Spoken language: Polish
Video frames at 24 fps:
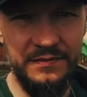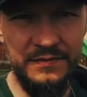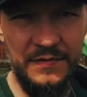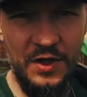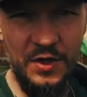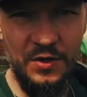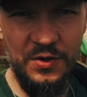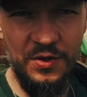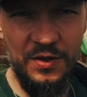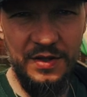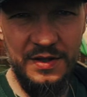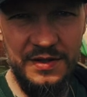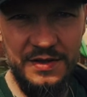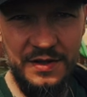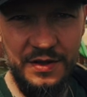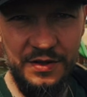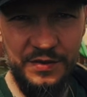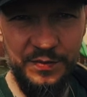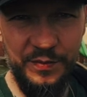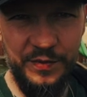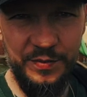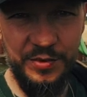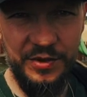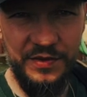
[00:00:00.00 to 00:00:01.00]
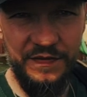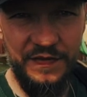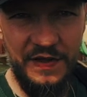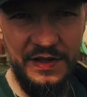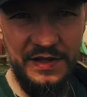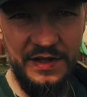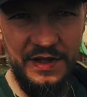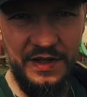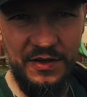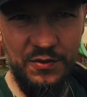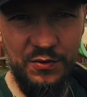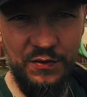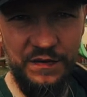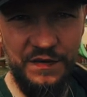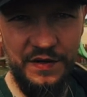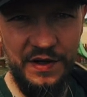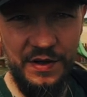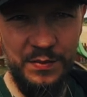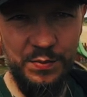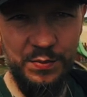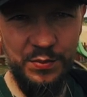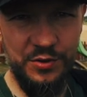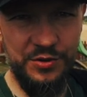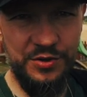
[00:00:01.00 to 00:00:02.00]
No to jesteśmy przy wiatraku w
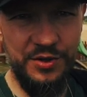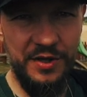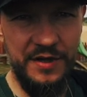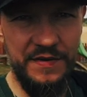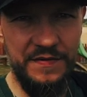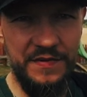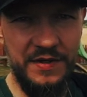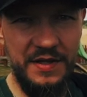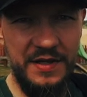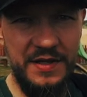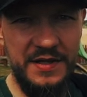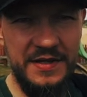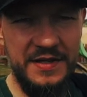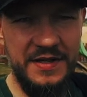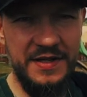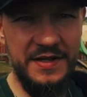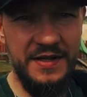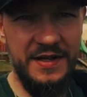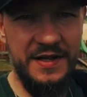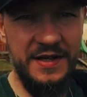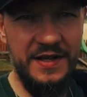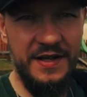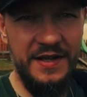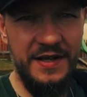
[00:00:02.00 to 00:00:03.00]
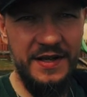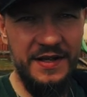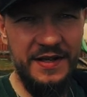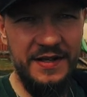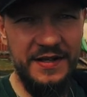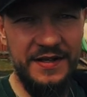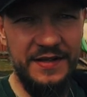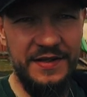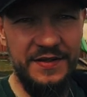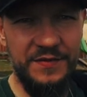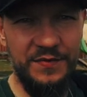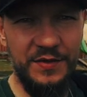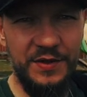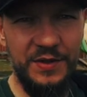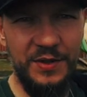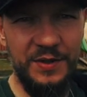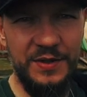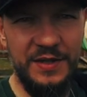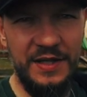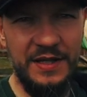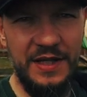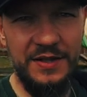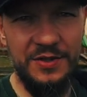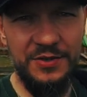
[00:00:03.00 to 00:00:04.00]
Ręboszewie i
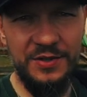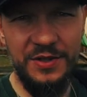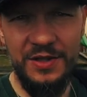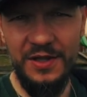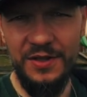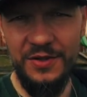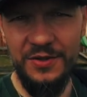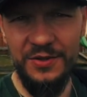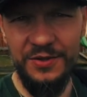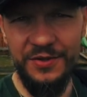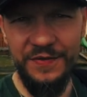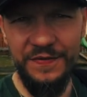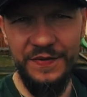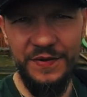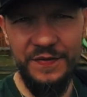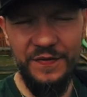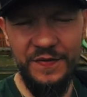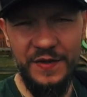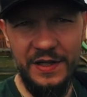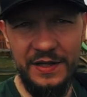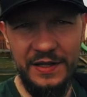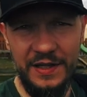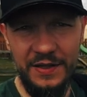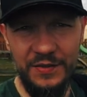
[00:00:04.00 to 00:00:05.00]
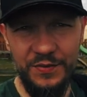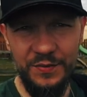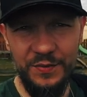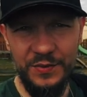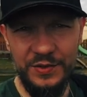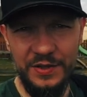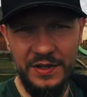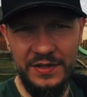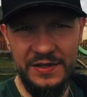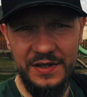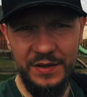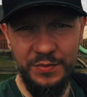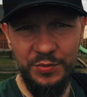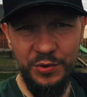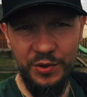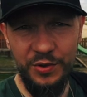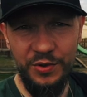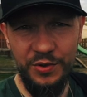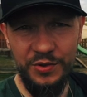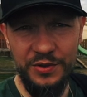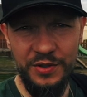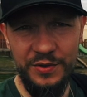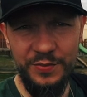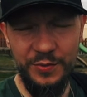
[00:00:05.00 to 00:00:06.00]
wygląda na to, że nie dość, że w tym wiatraku można sobie
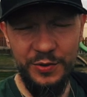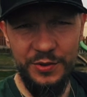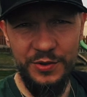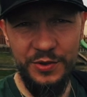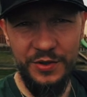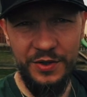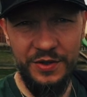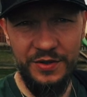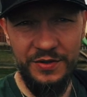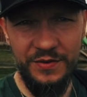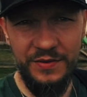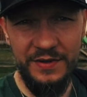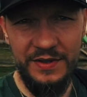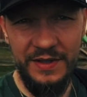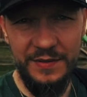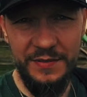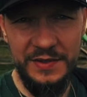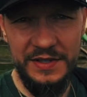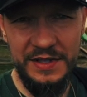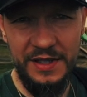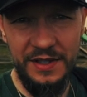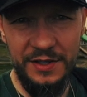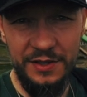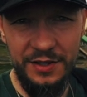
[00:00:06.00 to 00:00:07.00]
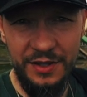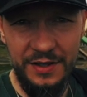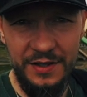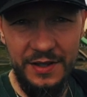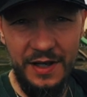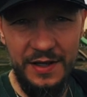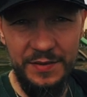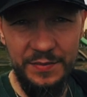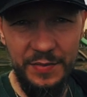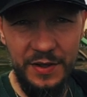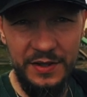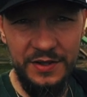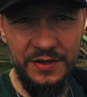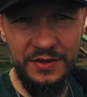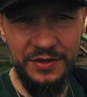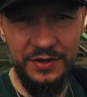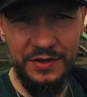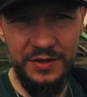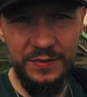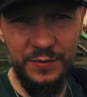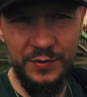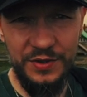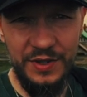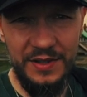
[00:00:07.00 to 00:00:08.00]
pochodzić po środku i tam jest jakaś knajpa, to
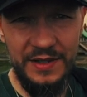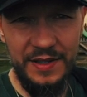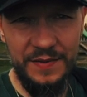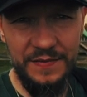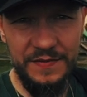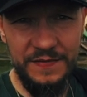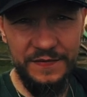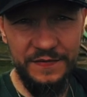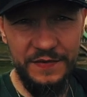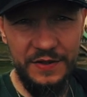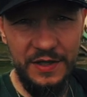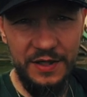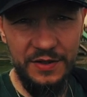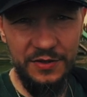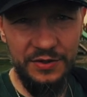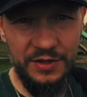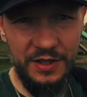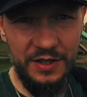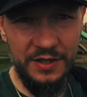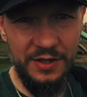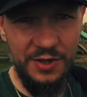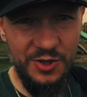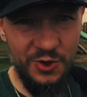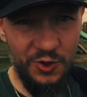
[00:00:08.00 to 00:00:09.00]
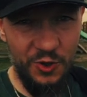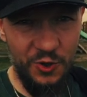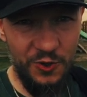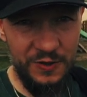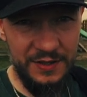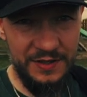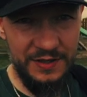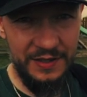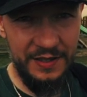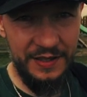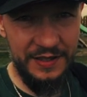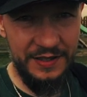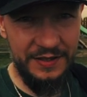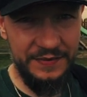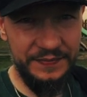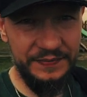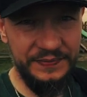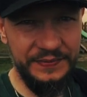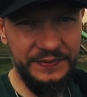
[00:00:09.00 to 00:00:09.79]
jeszcze można tam wynająć jakiś nocleg.